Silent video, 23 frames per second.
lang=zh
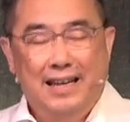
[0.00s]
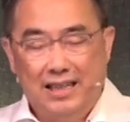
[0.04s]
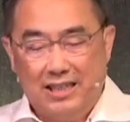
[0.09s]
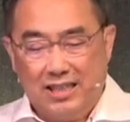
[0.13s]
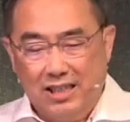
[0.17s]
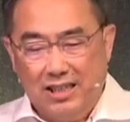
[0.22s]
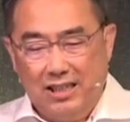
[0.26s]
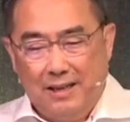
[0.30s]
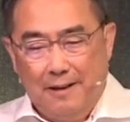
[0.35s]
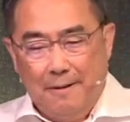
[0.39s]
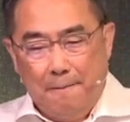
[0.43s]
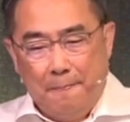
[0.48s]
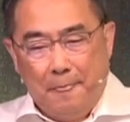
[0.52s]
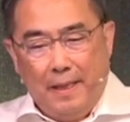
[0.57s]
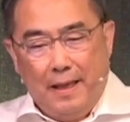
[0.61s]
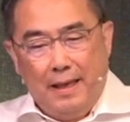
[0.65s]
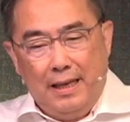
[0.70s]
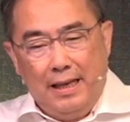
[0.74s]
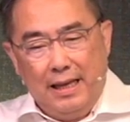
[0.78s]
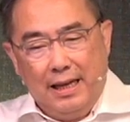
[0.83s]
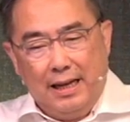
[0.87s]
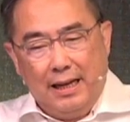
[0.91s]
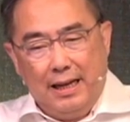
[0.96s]
可是，
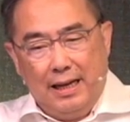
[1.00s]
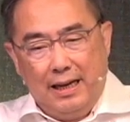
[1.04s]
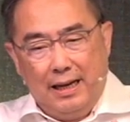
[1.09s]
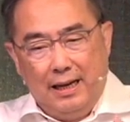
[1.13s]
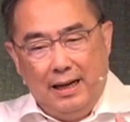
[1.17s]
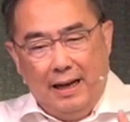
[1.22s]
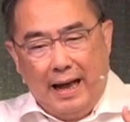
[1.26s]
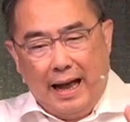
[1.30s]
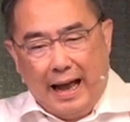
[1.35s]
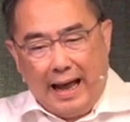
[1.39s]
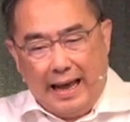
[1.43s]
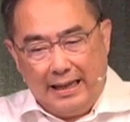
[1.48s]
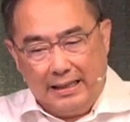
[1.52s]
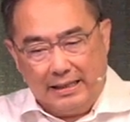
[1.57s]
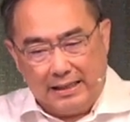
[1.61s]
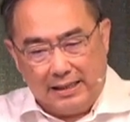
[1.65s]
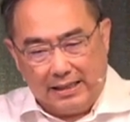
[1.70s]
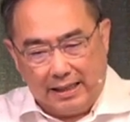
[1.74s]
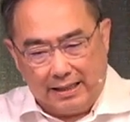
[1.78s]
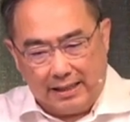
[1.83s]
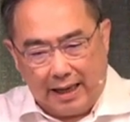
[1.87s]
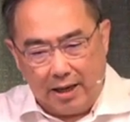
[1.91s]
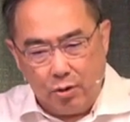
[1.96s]
一个孩
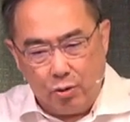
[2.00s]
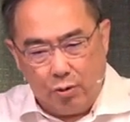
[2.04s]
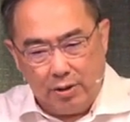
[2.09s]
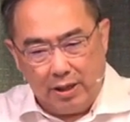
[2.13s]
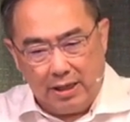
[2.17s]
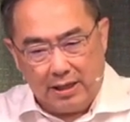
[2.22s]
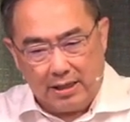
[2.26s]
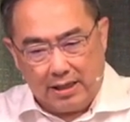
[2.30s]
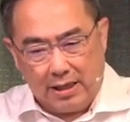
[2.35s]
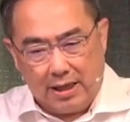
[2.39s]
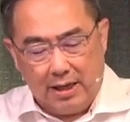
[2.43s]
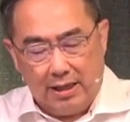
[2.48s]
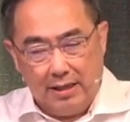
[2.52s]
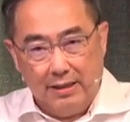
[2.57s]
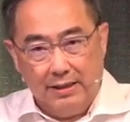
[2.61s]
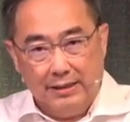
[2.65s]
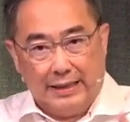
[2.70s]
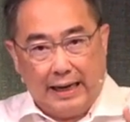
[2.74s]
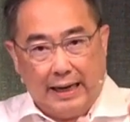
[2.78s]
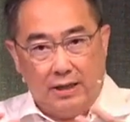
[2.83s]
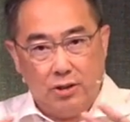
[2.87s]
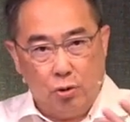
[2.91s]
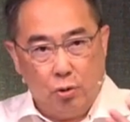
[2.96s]
子等他有点
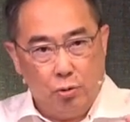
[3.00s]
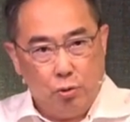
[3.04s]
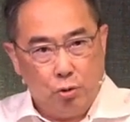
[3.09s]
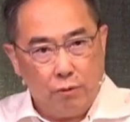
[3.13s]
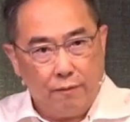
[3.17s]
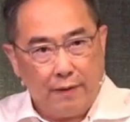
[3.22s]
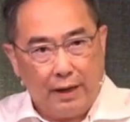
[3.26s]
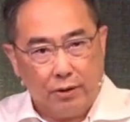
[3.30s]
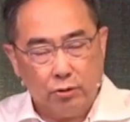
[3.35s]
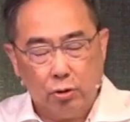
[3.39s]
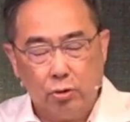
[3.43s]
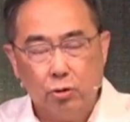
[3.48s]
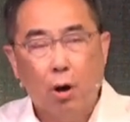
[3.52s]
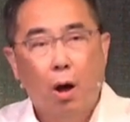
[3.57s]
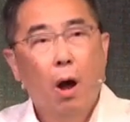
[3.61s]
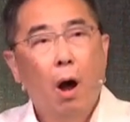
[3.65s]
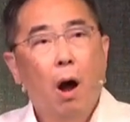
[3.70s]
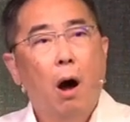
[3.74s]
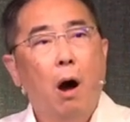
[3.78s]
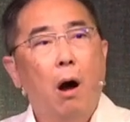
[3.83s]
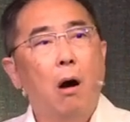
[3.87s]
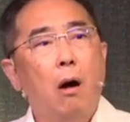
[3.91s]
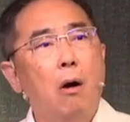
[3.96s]
成长之后，你就发觉
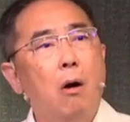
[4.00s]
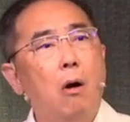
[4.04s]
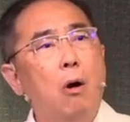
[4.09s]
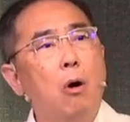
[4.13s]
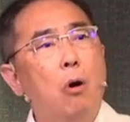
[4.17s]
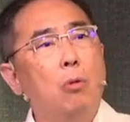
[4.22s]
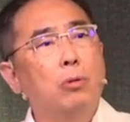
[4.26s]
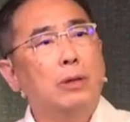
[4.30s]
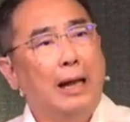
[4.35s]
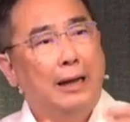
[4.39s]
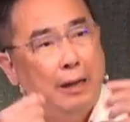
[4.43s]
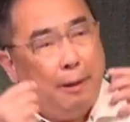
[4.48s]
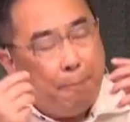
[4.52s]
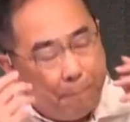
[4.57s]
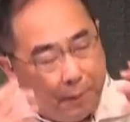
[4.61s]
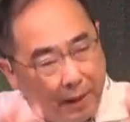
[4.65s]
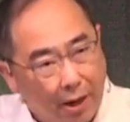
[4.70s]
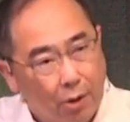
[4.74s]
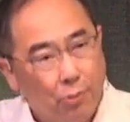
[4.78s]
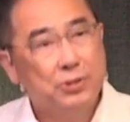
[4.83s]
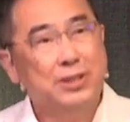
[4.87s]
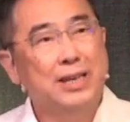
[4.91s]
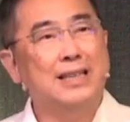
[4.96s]
说，哦，他的
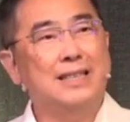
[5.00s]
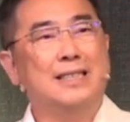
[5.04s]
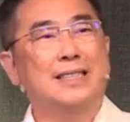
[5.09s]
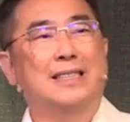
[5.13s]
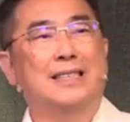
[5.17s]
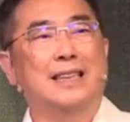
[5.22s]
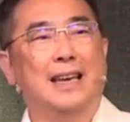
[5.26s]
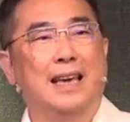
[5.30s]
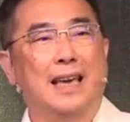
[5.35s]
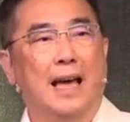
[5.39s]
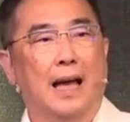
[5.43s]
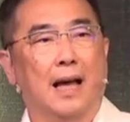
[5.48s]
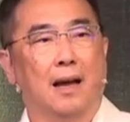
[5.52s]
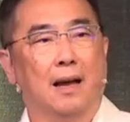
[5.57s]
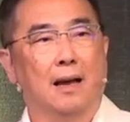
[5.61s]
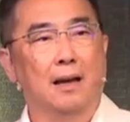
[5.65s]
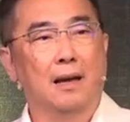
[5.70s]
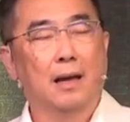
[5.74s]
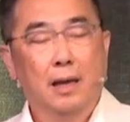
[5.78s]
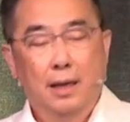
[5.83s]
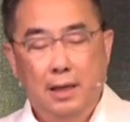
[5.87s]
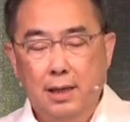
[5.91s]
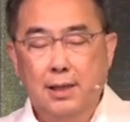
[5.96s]
表现是这样。
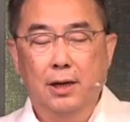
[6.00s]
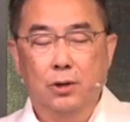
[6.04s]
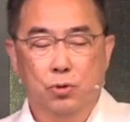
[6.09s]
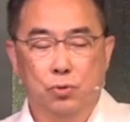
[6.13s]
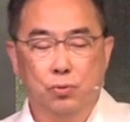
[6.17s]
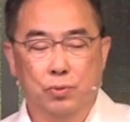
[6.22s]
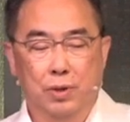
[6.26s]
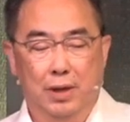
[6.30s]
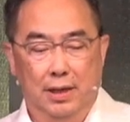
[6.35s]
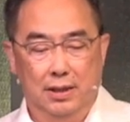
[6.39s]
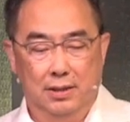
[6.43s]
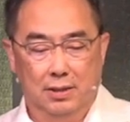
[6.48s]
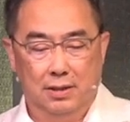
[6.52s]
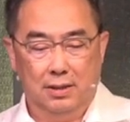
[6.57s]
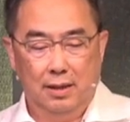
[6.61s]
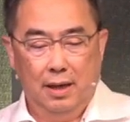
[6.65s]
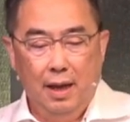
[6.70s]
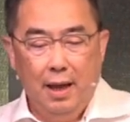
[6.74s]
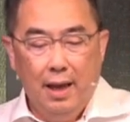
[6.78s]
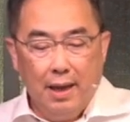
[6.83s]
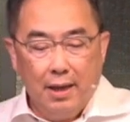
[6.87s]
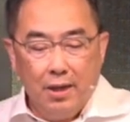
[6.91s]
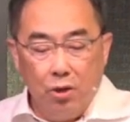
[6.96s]
一棵树也
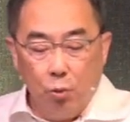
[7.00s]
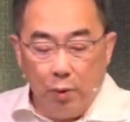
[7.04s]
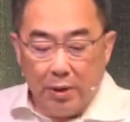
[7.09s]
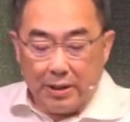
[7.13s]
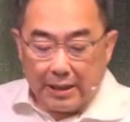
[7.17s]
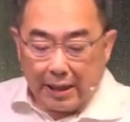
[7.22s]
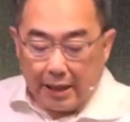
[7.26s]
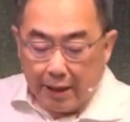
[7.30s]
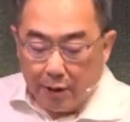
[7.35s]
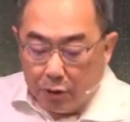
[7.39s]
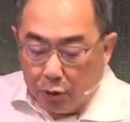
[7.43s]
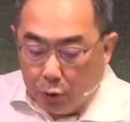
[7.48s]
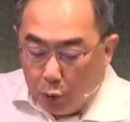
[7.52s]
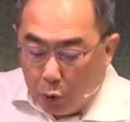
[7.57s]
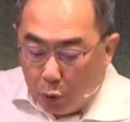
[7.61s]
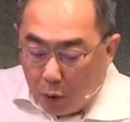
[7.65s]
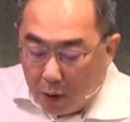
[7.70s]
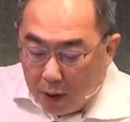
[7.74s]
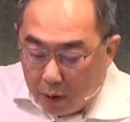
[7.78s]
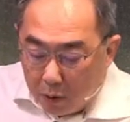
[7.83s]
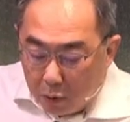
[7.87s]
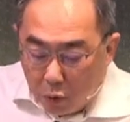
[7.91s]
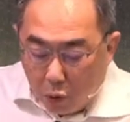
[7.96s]
是，因为这个
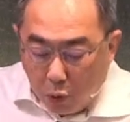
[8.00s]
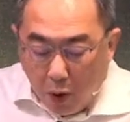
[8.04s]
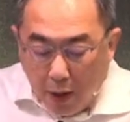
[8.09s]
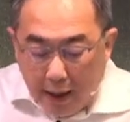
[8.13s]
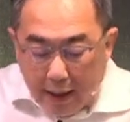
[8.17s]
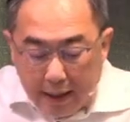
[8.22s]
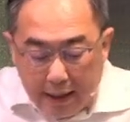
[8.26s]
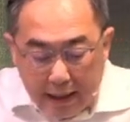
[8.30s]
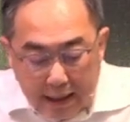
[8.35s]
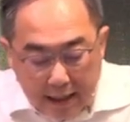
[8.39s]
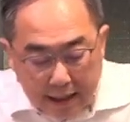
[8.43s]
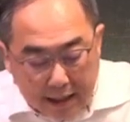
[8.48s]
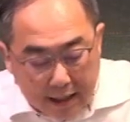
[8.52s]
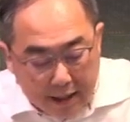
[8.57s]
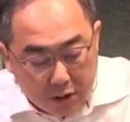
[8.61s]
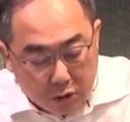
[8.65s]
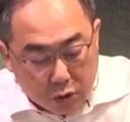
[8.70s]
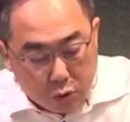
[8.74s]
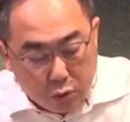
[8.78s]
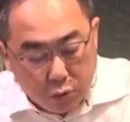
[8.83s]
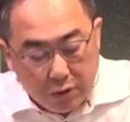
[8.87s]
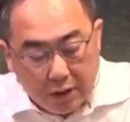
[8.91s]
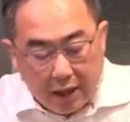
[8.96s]
缘故，一
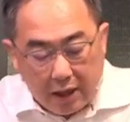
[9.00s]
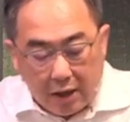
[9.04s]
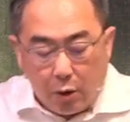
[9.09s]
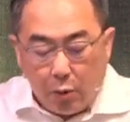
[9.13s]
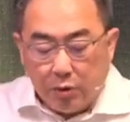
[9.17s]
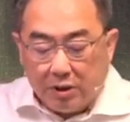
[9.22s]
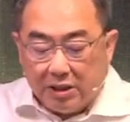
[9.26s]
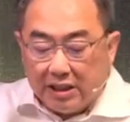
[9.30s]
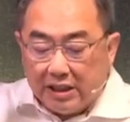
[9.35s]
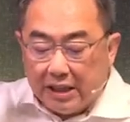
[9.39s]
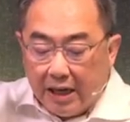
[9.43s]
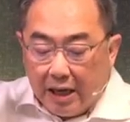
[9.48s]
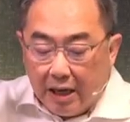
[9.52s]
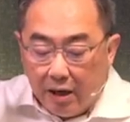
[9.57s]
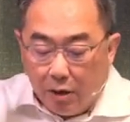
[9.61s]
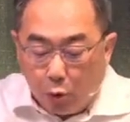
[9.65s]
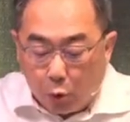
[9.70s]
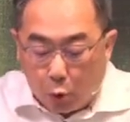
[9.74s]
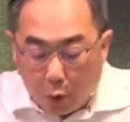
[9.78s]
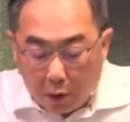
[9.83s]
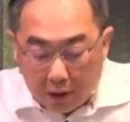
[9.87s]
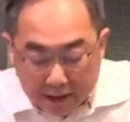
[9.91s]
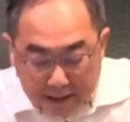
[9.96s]
棵树能够
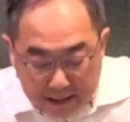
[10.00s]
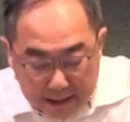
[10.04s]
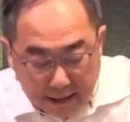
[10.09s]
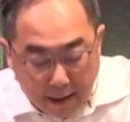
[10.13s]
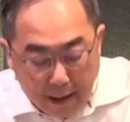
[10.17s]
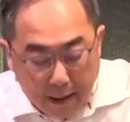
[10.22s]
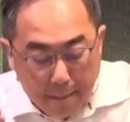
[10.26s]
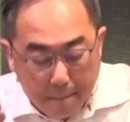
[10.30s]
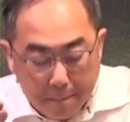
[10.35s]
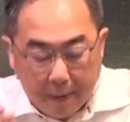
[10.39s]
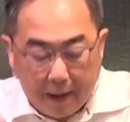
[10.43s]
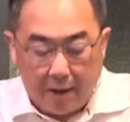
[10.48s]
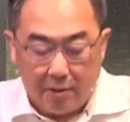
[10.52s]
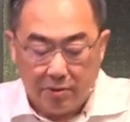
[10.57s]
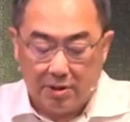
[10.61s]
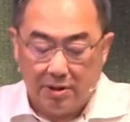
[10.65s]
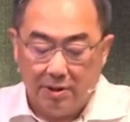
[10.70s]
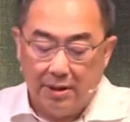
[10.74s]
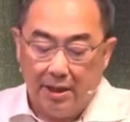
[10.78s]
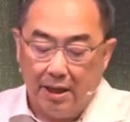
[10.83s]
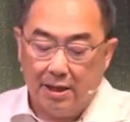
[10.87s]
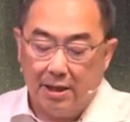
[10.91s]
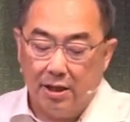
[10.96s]
结果子，表
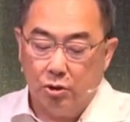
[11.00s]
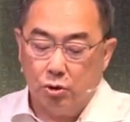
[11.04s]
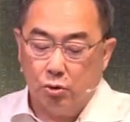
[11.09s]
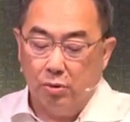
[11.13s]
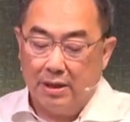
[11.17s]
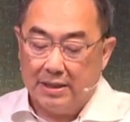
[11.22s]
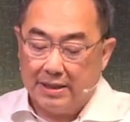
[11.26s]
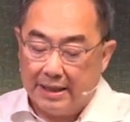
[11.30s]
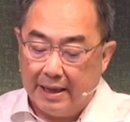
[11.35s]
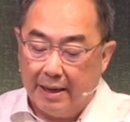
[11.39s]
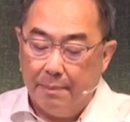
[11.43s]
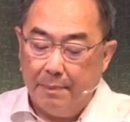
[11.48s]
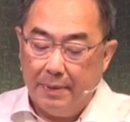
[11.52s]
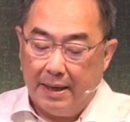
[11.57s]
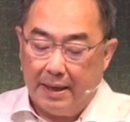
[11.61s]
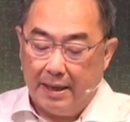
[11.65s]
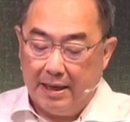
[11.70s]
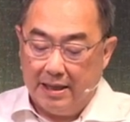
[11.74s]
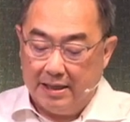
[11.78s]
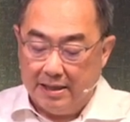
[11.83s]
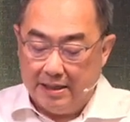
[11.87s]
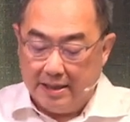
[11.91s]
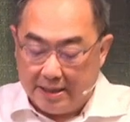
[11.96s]
示那棵树的生
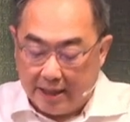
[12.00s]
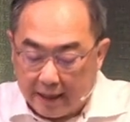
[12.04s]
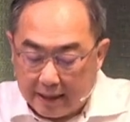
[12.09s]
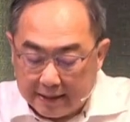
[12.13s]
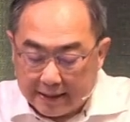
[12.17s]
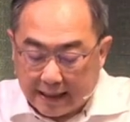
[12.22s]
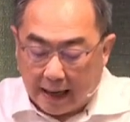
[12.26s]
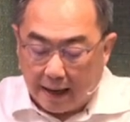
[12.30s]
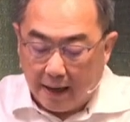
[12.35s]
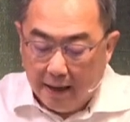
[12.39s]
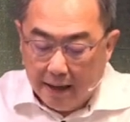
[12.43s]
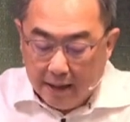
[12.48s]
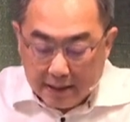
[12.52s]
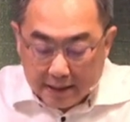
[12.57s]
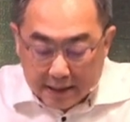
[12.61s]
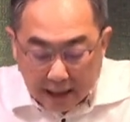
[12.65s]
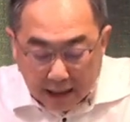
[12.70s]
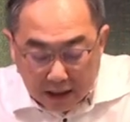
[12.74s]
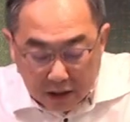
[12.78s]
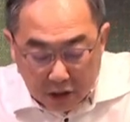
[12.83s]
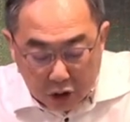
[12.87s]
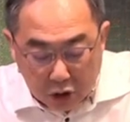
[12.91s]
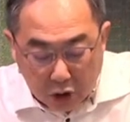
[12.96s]
命已经成长
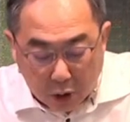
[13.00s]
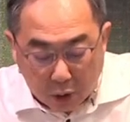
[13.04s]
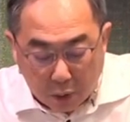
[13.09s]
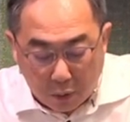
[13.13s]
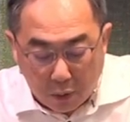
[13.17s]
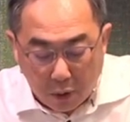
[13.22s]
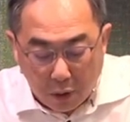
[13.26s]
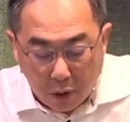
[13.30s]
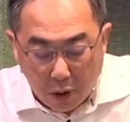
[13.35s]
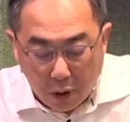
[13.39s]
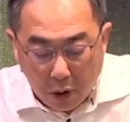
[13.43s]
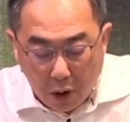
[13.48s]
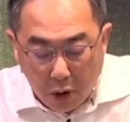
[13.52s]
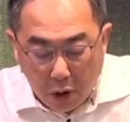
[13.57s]
成熟。